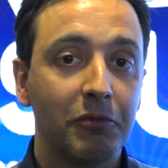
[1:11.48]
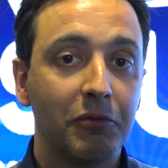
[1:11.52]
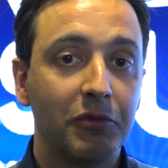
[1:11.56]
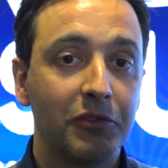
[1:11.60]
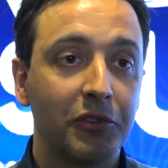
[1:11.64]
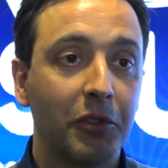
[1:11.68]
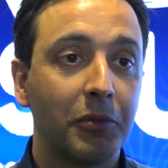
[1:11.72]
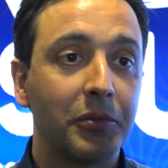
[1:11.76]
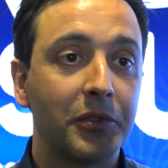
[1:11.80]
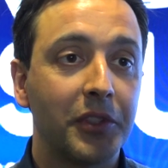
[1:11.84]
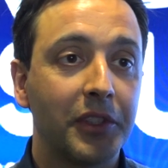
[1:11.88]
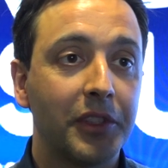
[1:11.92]

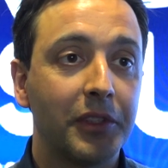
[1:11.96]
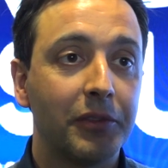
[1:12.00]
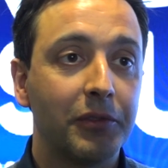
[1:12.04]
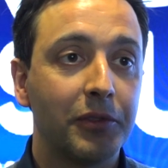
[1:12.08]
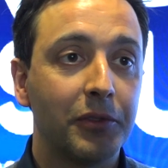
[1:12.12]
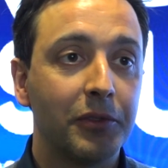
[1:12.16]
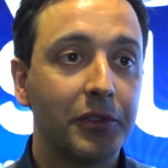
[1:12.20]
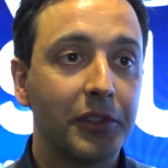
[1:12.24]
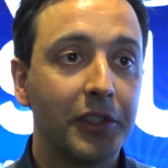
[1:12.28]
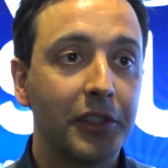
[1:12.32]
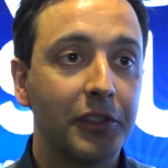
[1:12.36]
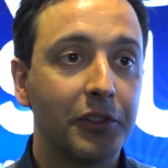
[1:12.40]
Os
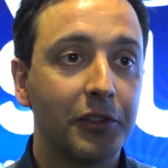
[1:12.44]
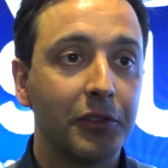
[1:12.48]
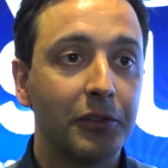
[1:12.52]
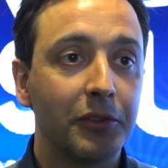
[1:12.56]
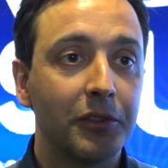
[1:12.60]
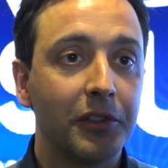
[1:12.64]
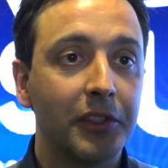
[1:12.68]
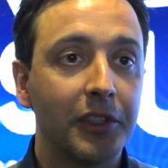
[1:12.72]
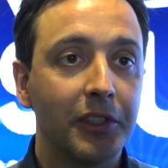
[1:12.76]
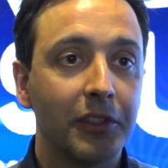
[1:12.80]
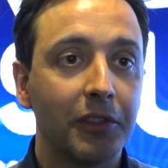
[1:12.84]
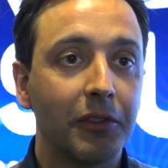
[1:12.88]
objetivos do Centro de
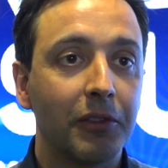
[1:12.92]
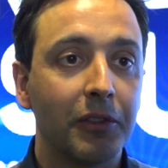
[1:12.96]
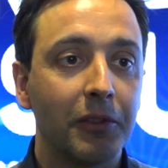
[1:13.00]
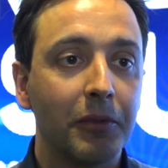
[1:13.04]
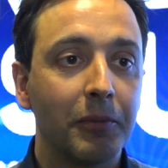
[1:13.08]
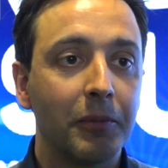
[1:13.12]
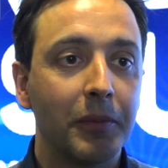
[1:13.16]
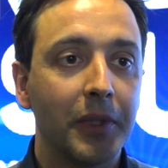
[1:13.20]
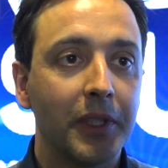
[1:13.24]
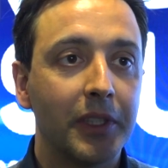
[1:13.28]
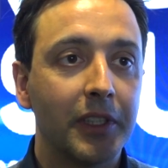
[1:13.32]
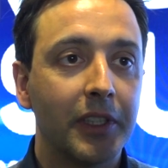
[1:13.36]
Estudo entram
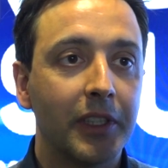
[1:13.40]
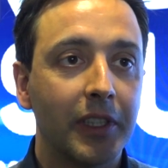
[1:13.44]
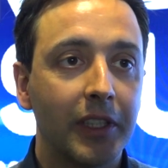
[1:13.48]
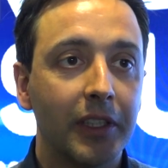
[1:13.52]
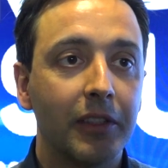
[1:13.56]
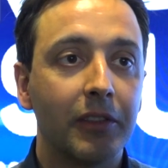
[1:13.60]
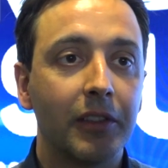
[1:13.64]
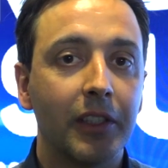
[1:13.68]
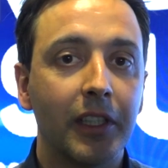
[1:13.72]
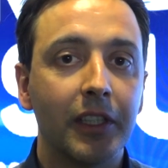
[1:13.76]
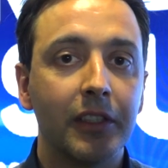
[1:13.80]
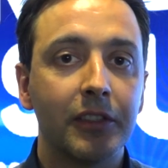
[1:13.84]
bem
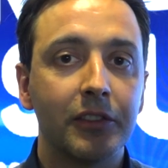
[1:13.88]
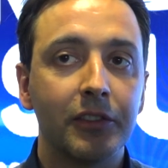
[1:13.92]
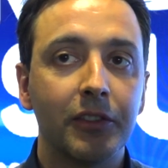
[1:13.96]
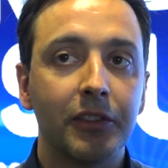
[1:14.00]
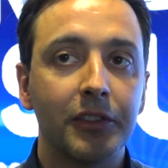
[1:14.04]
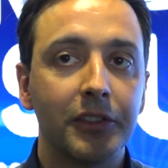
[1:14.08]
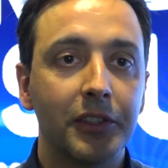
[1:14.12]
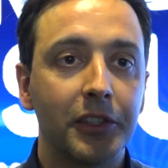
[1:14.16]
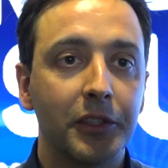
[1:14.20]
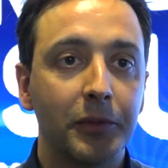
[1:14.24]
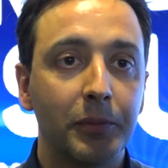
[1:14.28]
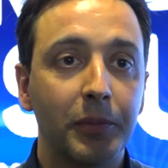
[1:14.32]
naquilo que é as
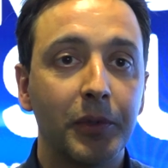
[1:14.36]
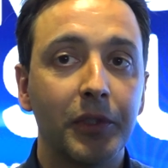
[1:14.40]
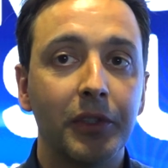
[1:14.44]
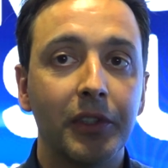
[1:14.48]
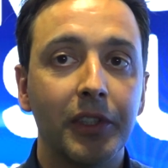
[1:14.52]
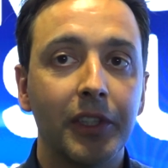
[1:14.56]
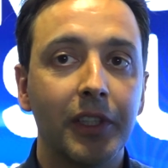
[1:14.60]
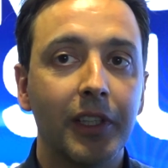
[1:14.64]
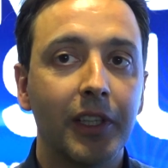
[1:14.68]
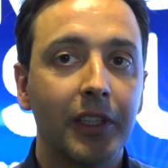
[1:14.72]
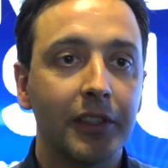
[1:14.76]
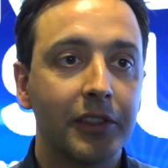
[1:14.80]
nossas
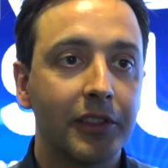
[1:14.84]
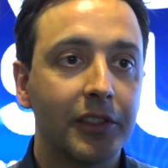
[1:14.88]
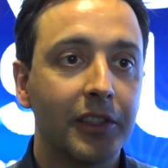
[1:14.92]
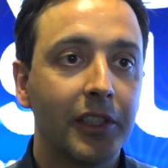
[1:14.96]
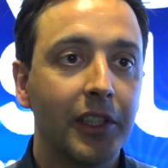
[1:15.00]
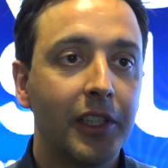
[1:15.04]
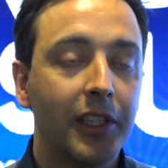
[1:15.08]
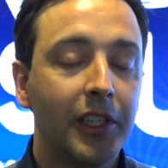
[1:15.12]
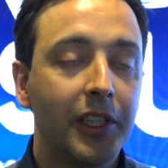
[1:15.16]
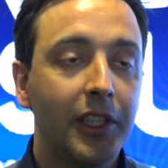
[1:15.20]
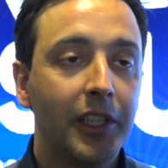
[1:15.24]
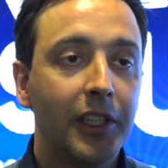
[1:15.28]
prioridades,
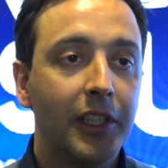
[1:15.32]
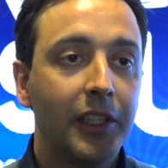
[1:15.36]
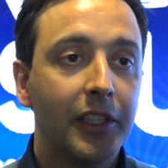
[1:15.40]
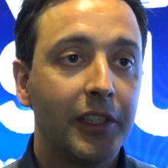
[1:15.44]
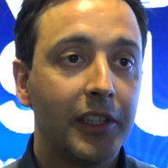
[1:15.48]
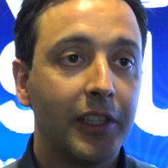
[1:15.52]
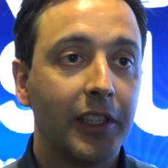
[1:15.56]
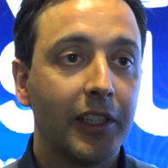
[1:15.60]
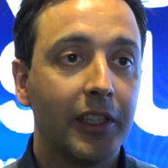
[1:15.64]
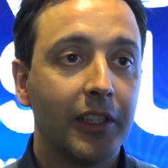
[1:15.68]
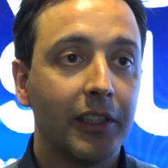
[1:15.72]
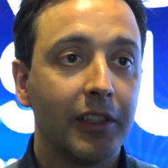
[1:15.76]

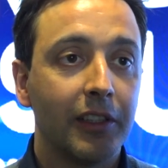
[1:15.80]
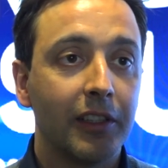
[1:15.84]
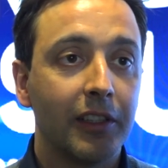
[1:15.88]
que é